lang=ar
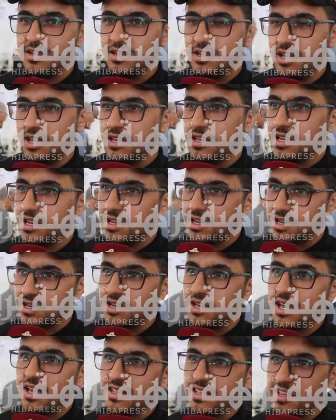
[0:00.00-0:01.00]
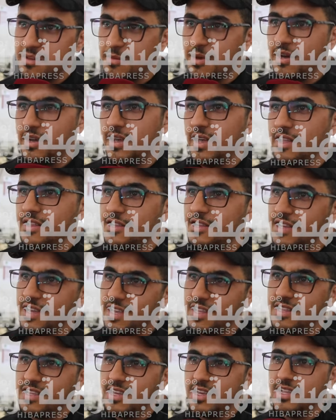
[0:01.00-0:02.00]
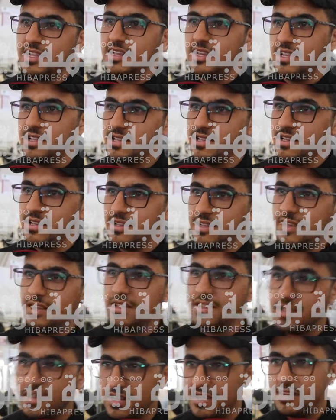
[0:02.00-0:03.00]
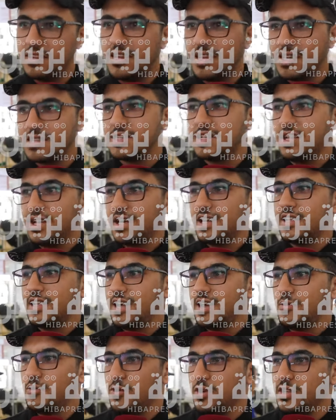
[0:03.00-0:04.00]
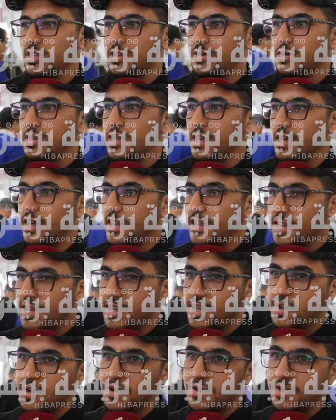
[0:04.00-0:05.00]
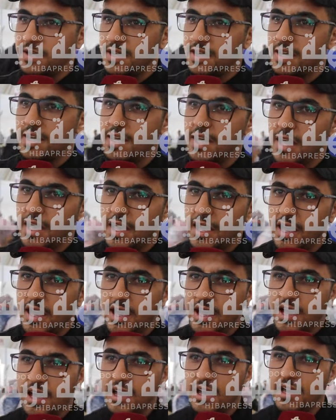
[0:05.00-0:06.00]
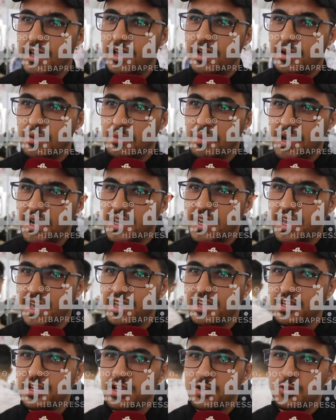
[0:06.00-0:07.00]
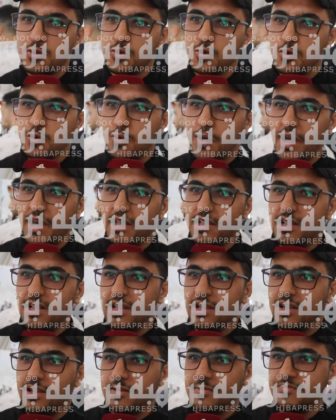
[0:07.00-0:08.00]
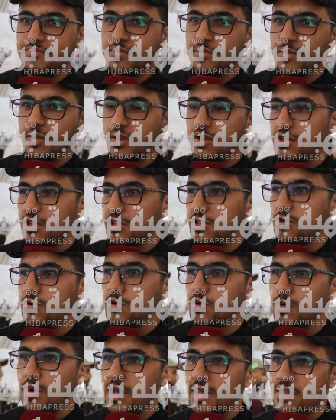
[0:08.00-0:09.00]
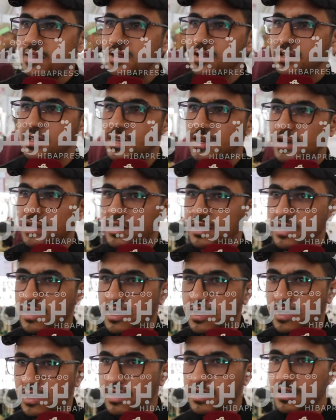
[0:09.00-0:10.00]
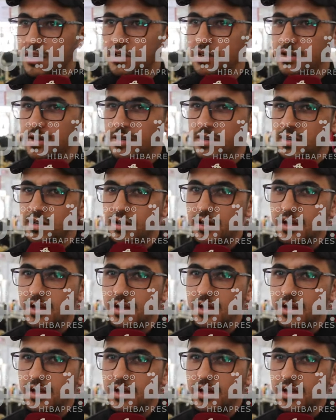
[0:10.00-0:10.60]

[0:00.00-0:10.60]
يعني القديمه عند عند عند عند, عند الناس اللي قدام يعني يعني بغينا يعني تكون واحد يعني تكون واحد يعني